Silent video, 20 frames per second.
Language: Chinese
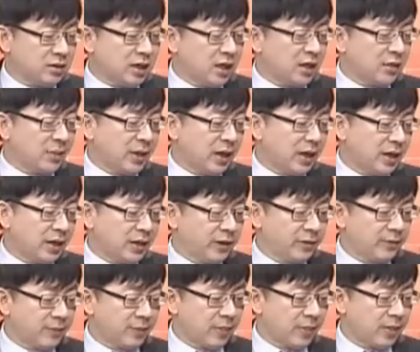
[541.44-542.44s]
上礼拜
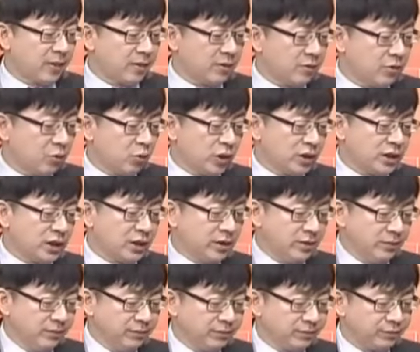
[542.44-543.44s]
维
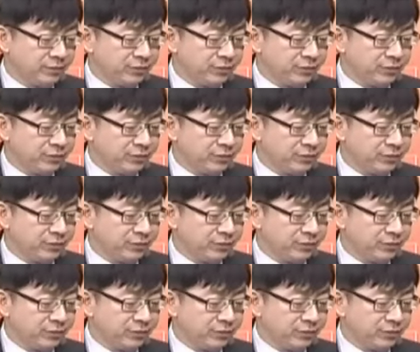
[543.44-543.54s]
新，